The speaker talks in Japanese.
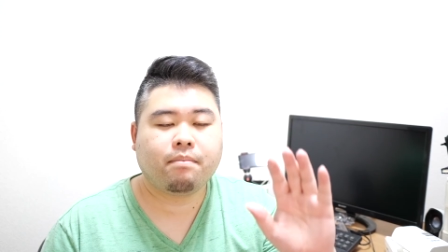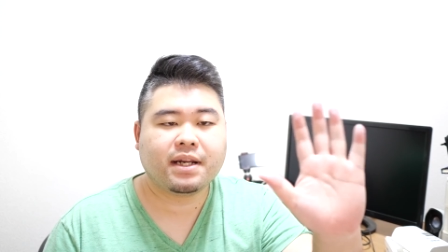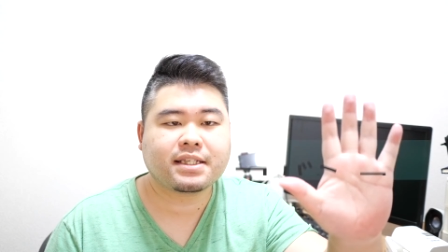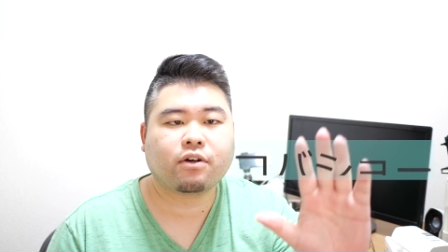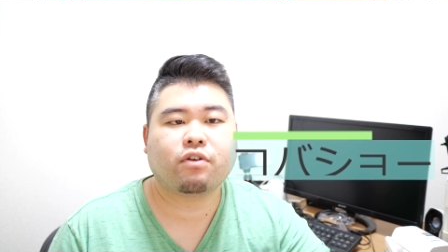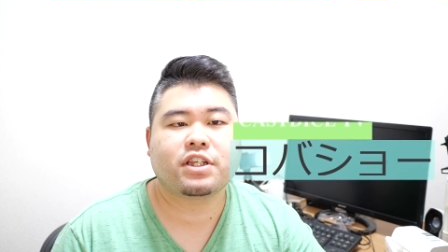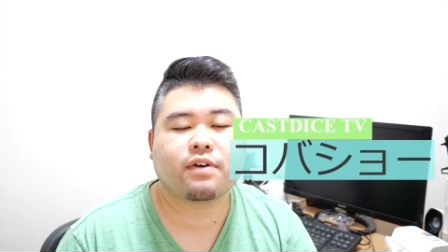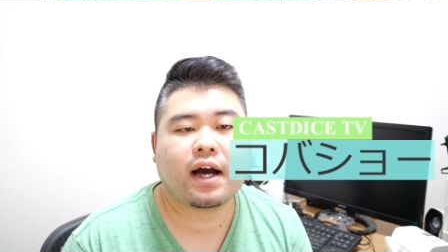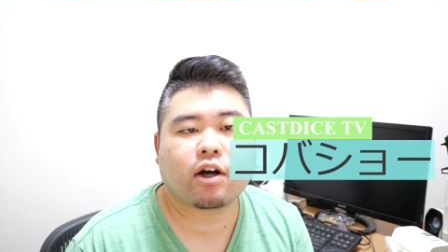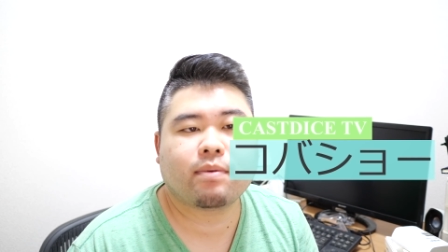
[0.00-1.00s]
皆さんこんにち
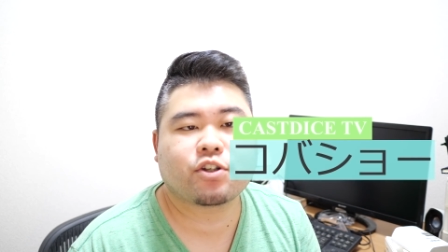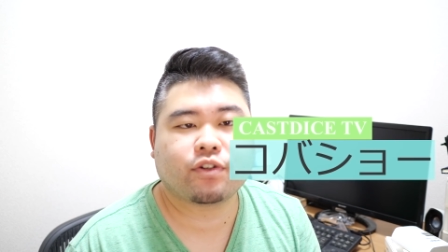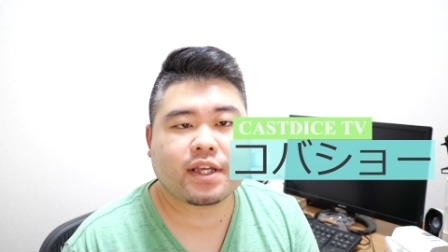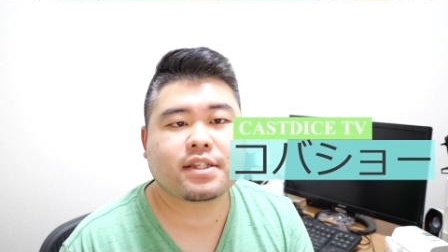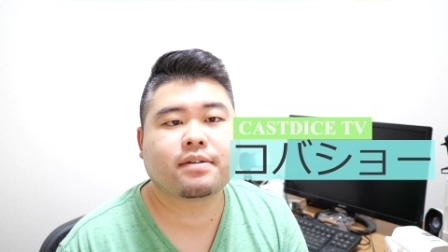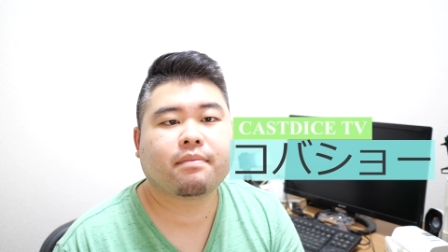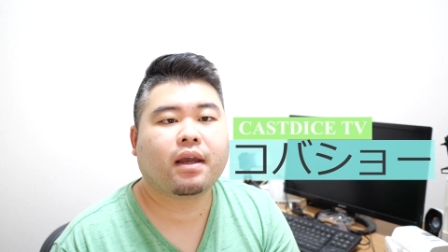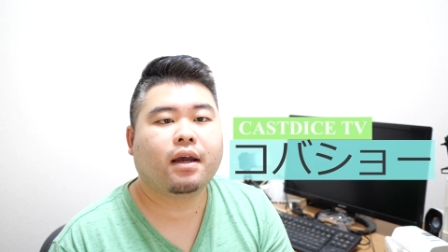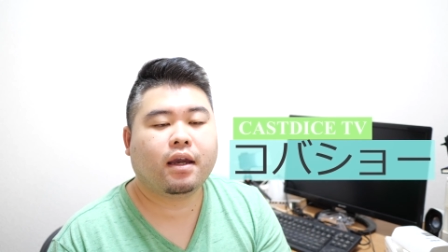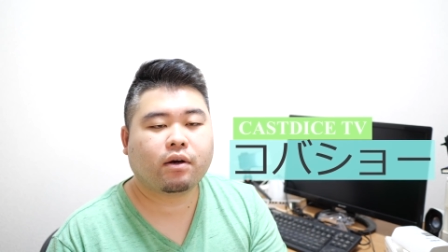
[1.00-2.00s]
は、小場翔です。
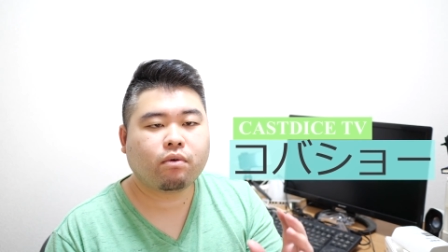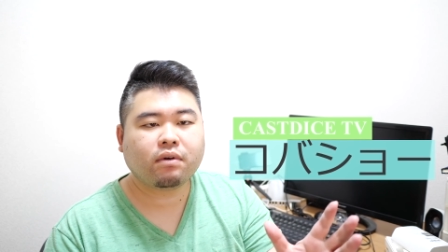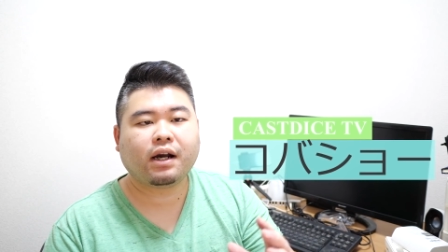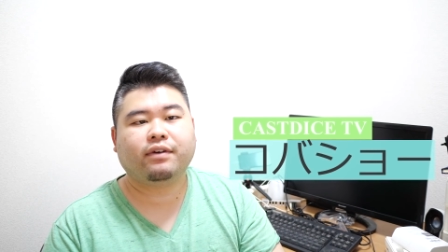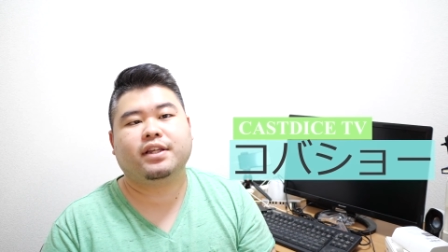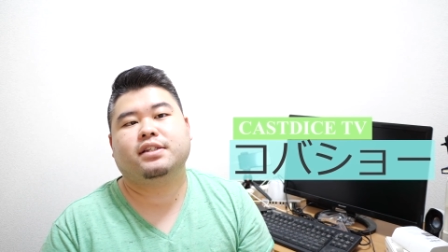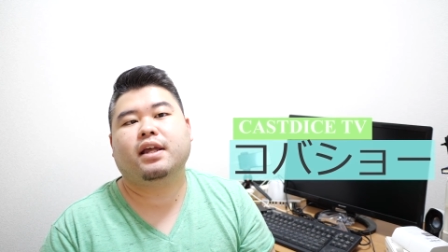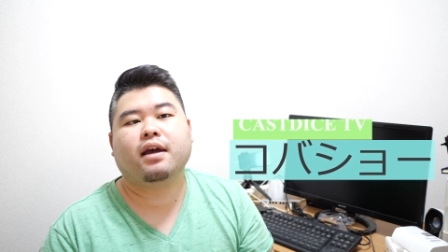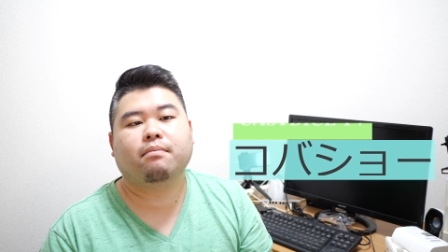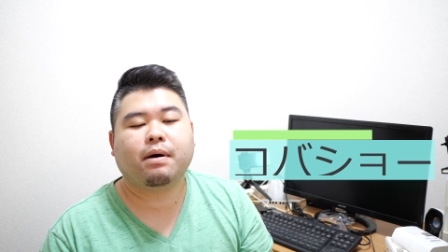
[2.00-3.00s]
えー、今回はです
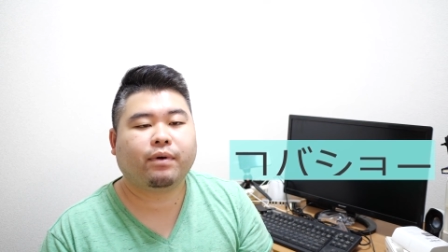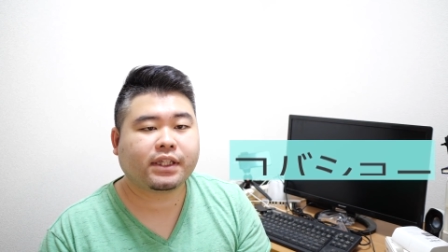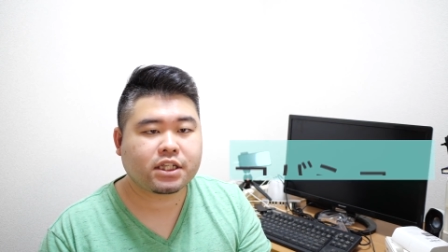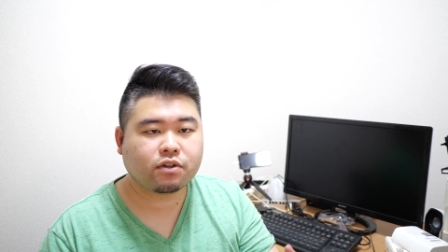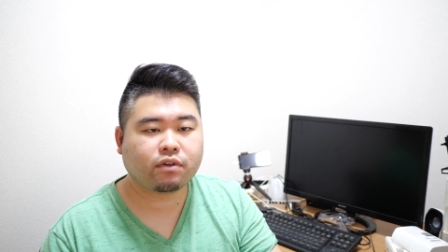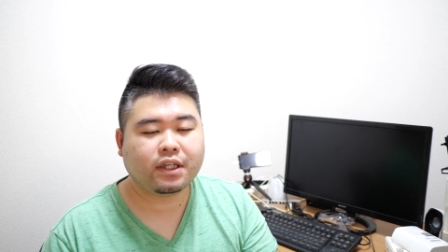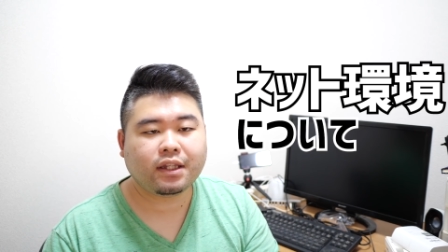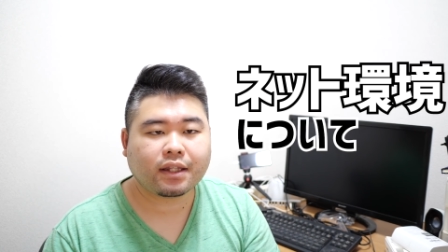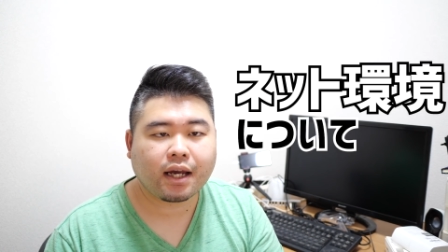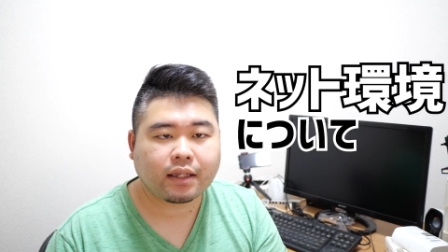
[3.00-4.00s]
ね、まあ、私の
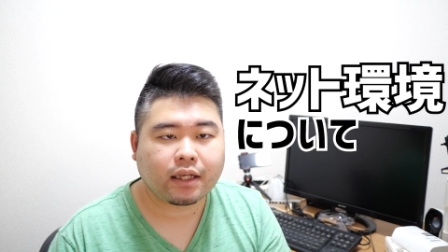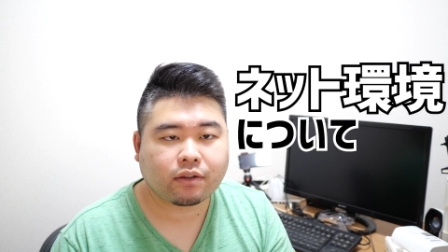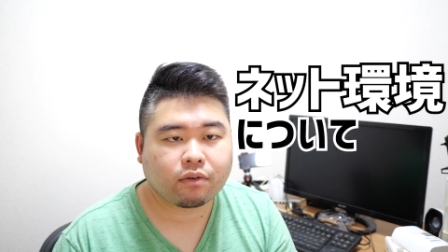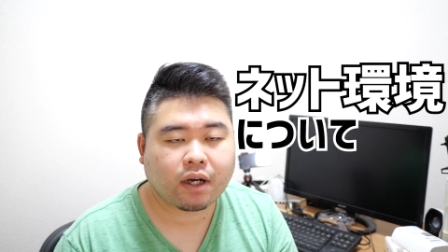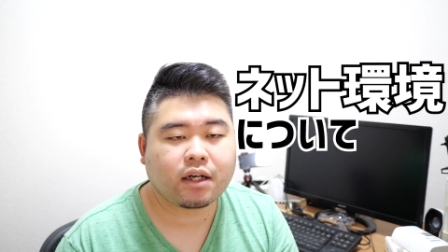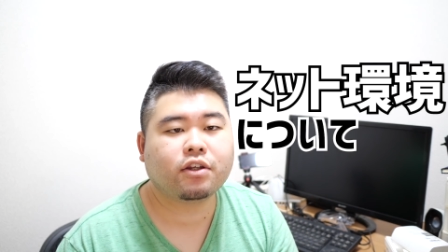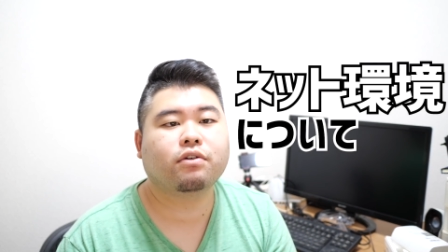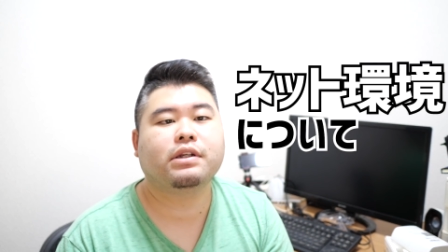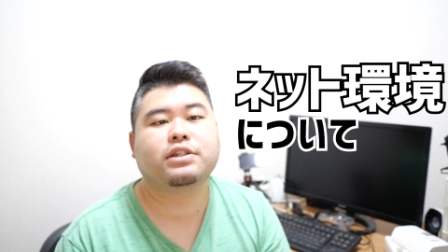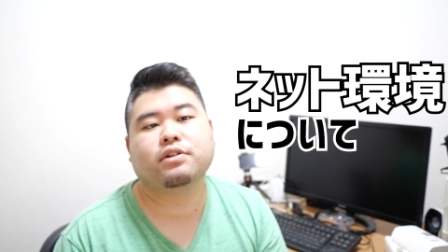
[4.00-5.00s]
インターネット環
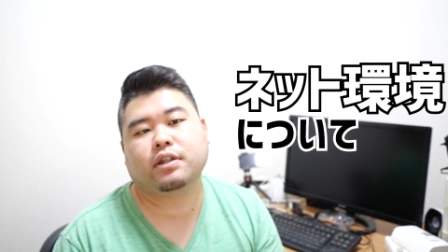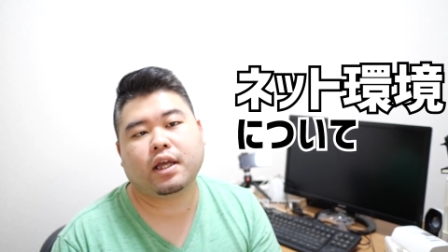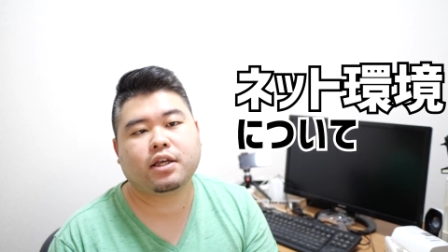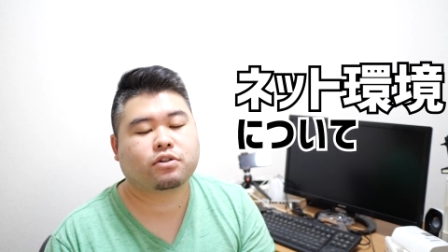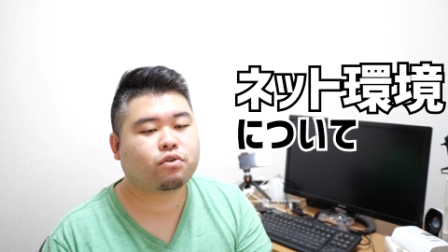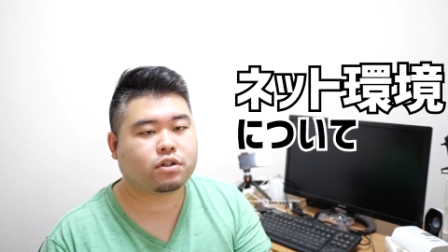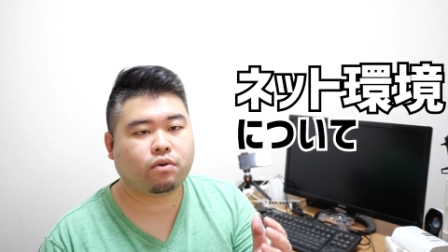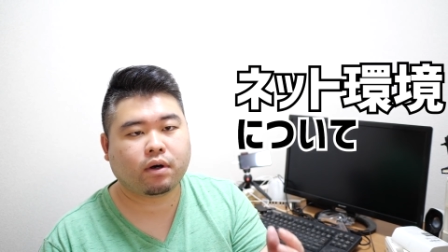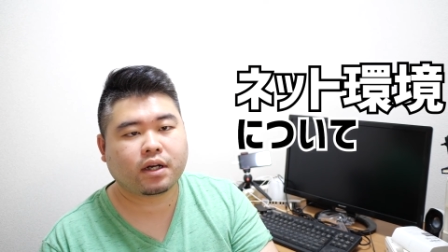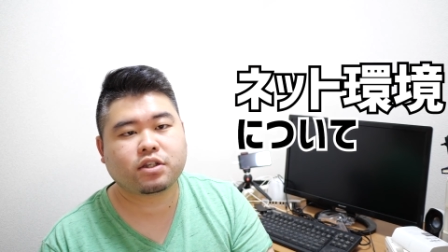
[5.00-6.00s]
境について少し
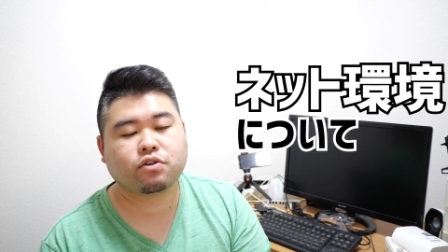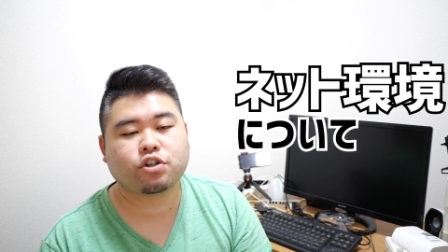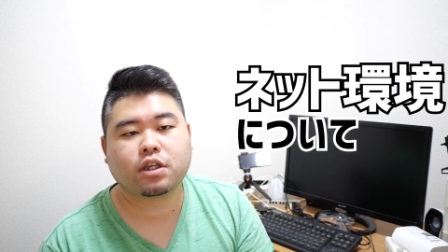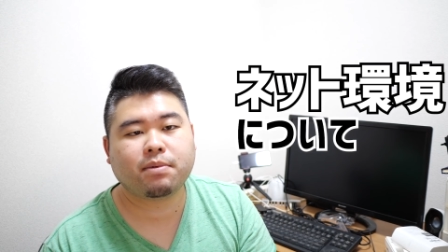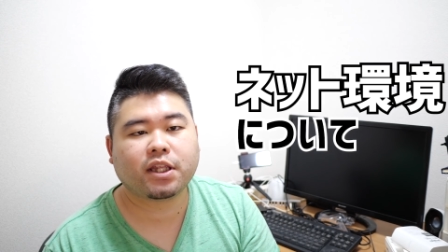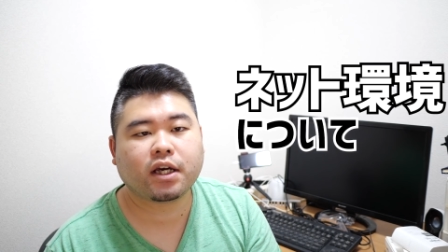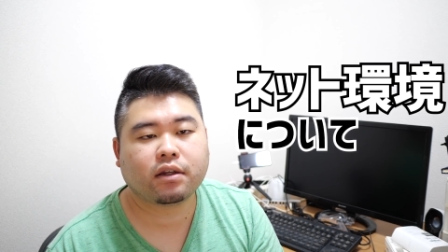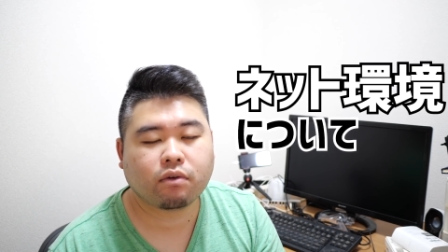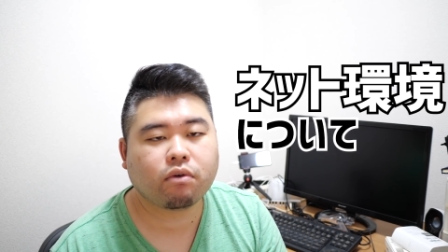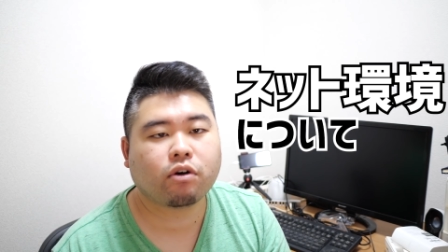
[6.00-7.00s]
お話をしてみた
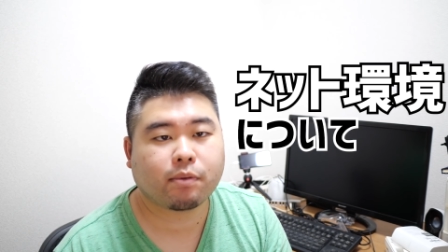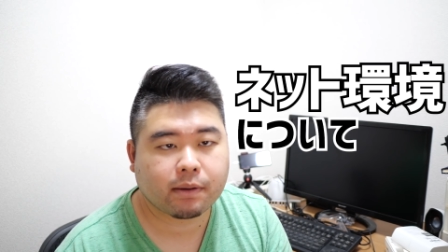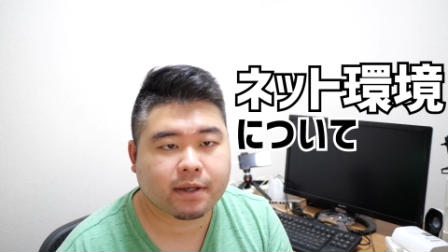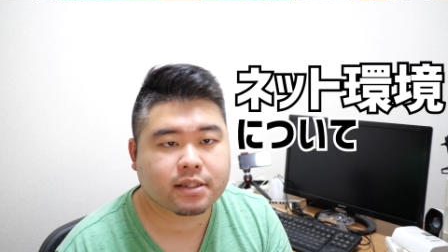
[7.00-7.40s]
いと思いま